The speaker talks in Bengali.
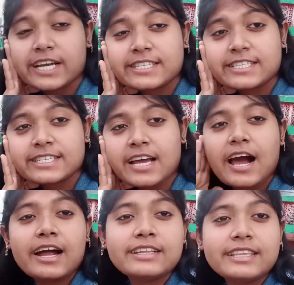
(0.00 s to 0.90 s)
আছি
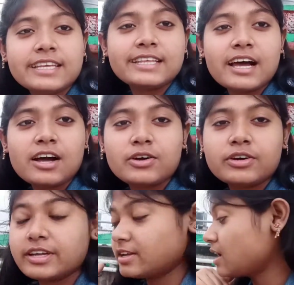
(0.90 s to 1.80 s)
আর দিদা
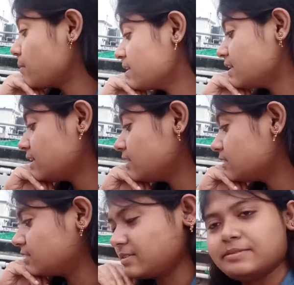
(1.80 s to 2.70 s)
আমাদের
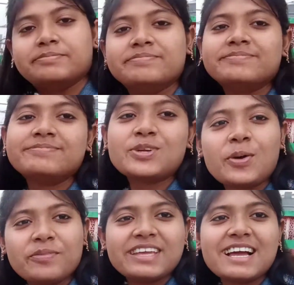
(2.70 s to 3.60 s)

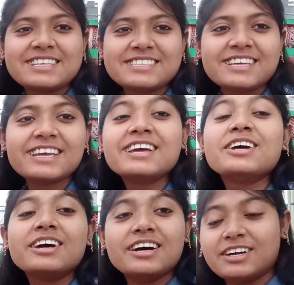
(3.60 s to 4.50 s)
টবেই আছে
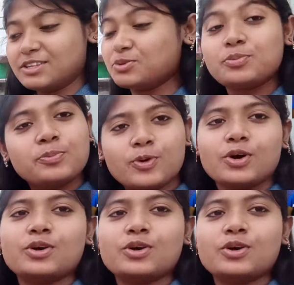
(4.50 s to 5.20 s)
দুব্বো